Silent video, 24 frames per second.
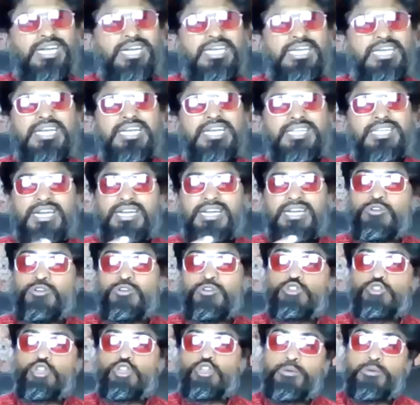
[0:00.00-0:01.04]
நீங்க தனி
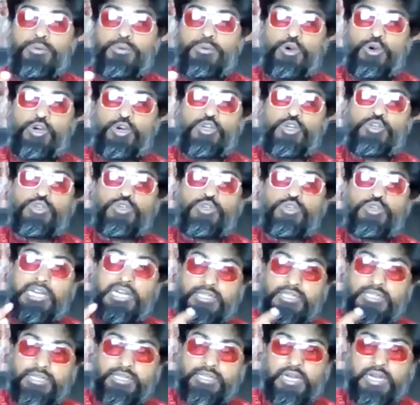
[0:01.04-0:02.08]
கொடுத்தனும்
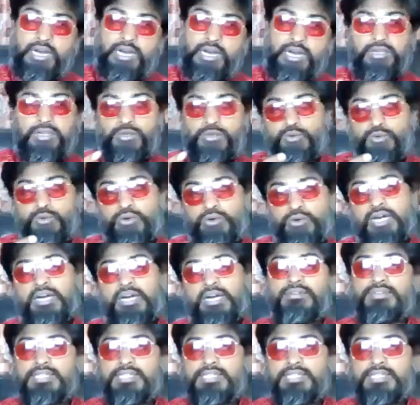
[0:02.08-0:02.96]
போகணுங்கிறதுக்காக கூட